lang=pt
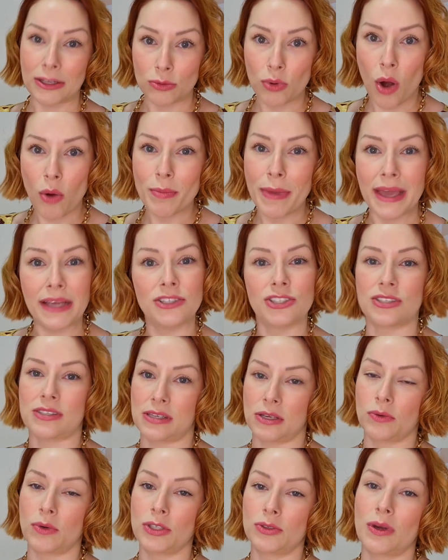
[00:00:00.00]
atualmente,
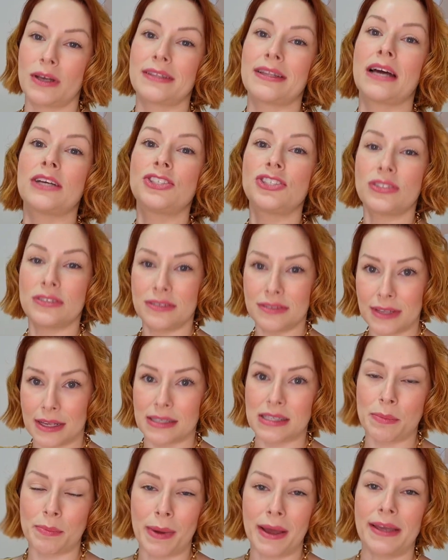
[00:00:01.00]
assim, com a atualidade
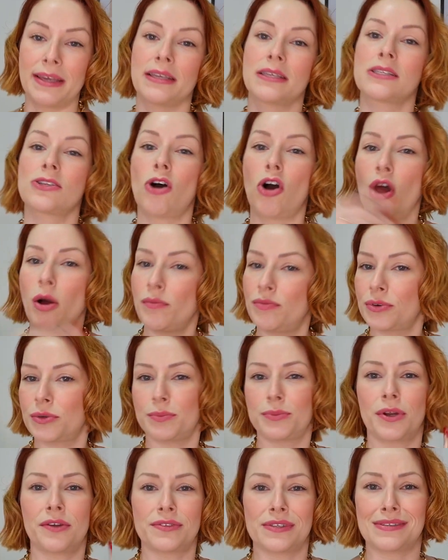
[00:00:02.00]
nesse país. Óbvio
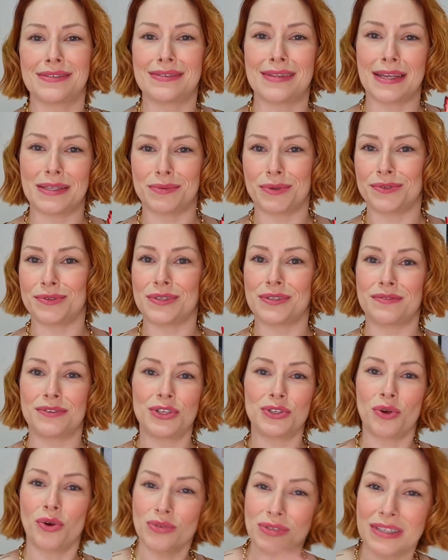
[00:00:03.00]
que 1910 e
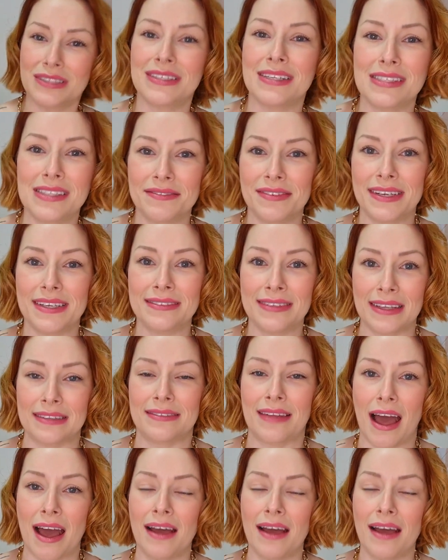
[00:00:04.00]
1920 com certeza deveria ter,